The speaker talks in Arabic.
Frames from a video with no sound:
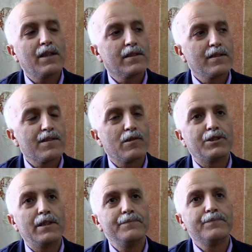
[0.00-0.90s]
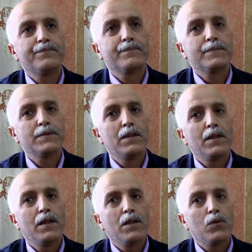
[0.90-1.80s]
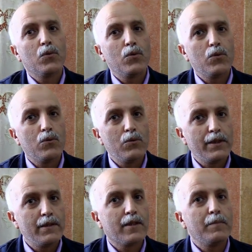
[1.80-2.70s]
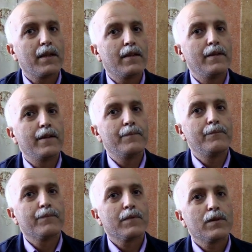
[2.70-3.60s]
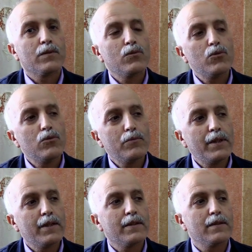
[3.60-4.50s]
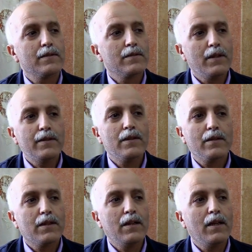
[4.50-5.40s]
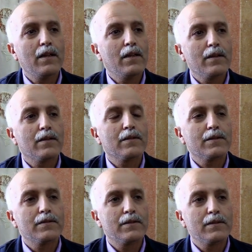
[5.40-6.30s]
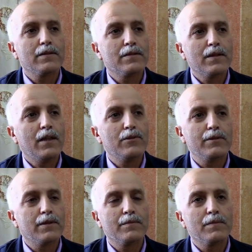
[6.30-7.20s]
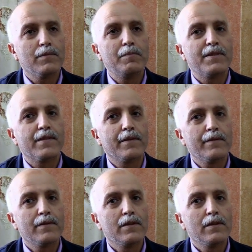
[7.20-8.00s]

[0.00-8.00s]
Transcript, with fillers: خاصه الزوجه ووليدي الكبير ثاني وبناتي يعني كاع العائله يعني ساعدوني بزاف